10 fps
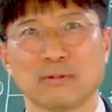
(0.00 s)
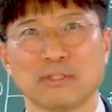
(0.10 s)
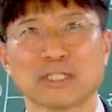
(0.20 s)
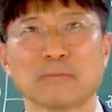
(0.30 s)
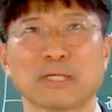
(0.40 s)

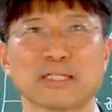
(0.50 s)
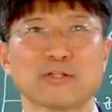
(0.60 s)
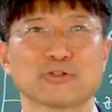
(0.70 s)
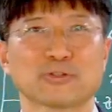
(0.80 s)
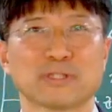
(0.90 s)
이렇게
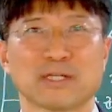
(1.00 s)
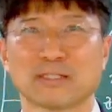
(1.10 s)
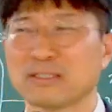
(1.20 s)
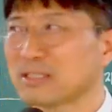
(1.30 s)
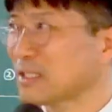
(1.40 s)
말해야죠. 근데
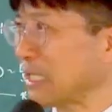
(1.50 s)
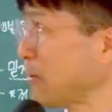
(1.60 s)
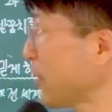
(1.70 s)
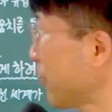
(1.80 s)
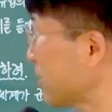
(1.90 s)
그걸 이제
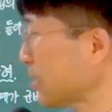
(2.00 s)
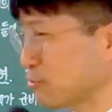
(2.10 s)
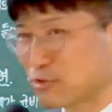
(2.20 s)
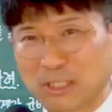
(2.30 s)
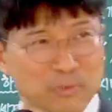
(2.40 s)
나와요. 그게
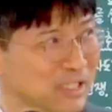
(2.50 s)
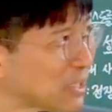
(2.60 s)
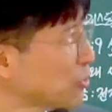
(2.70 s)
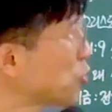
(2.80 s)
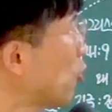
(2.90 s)
누구냐면
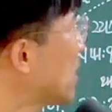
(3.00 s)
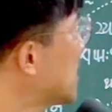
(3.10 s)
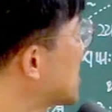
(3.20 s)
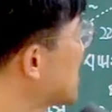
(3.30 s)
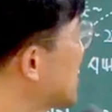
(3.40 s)
사도
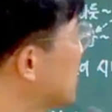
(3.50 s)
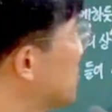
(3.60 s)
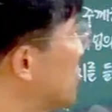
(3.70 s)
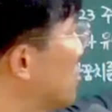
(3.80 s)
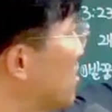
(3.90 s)
요한의
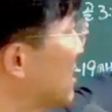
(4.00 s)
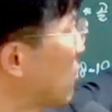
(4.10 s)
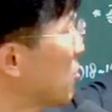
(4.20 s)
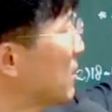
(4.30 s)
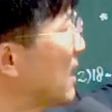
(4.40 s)
자세거든요.
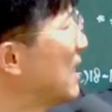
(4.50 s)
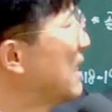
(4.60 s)
나올 거예요.